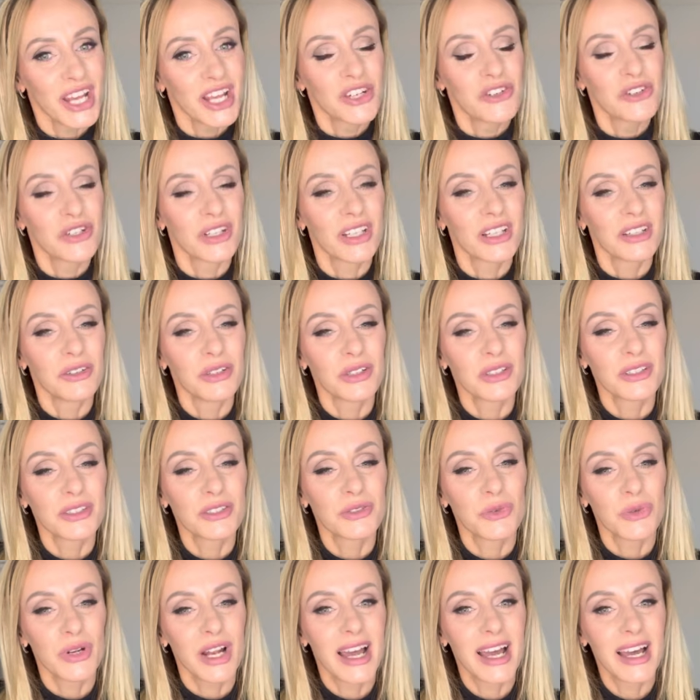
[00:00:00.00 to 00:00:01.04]
czy
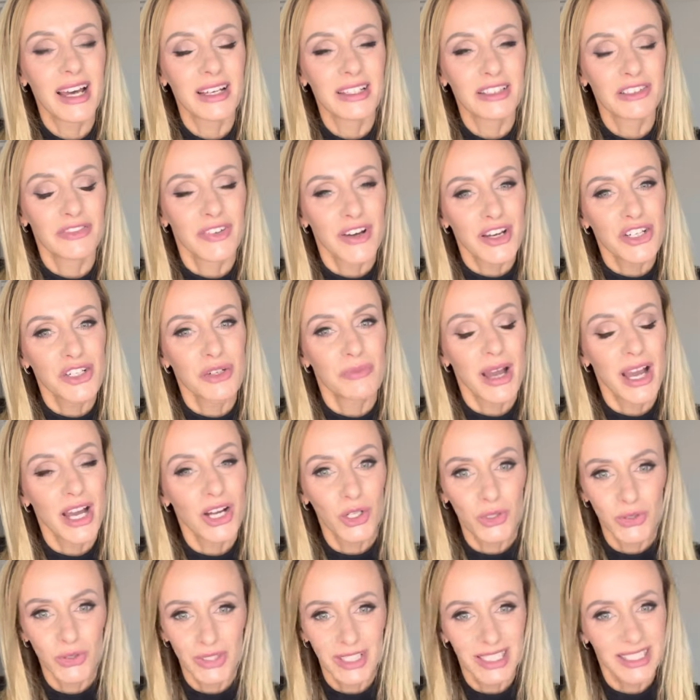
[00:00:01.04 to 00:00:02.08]
skóra twarzy ma
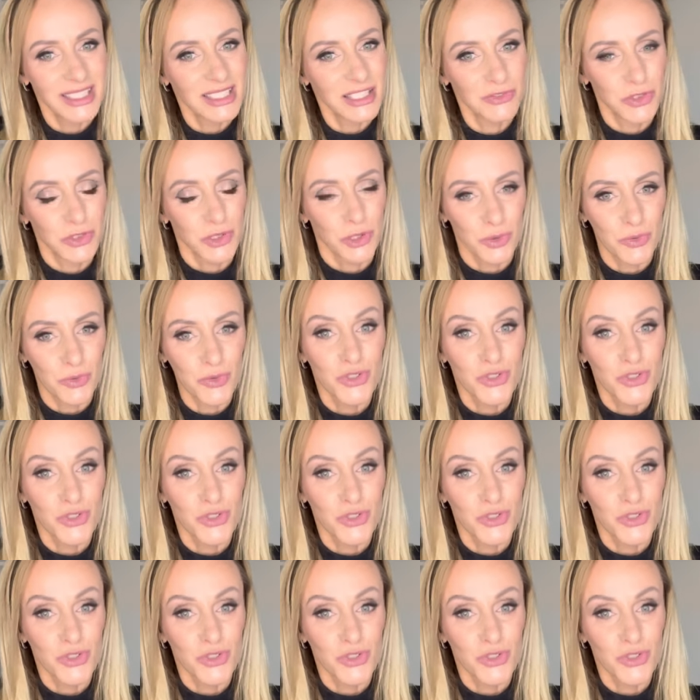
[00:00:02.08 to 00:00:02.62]
kontakt z wodą,